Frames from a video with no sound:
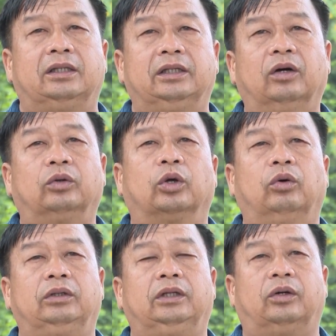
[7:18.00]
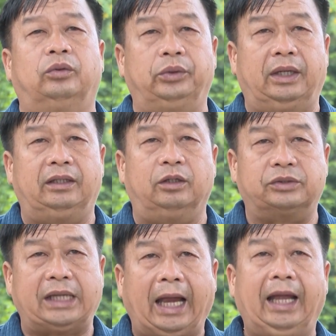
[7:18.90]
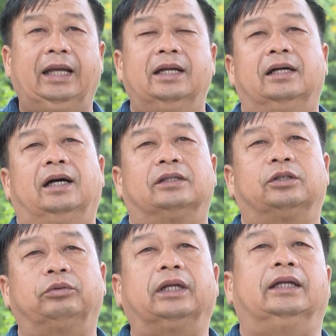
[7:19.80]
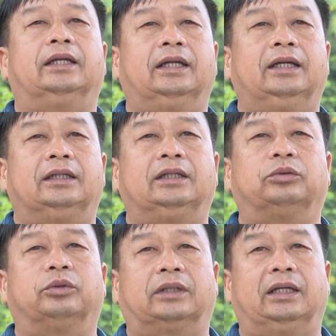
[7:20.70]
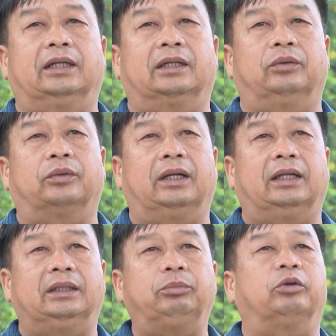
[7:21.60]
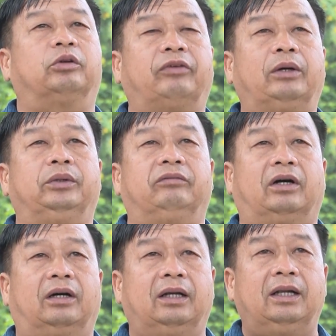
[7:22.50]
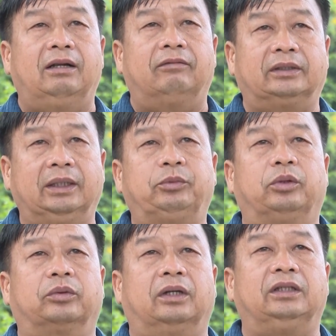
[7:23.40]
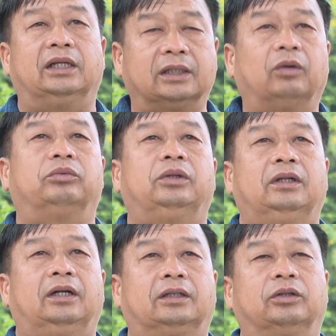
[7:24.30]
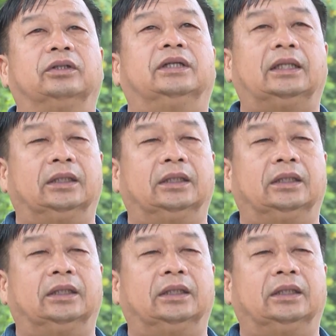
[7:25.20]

nhiều thôn, nhiều huyện, nhiều xã à, trong tỉnh thì chúng tôi thấy là cái hiệu quả này tiếp tục được phát huy và và tiếp tục là nhân rộng à, trong thời gian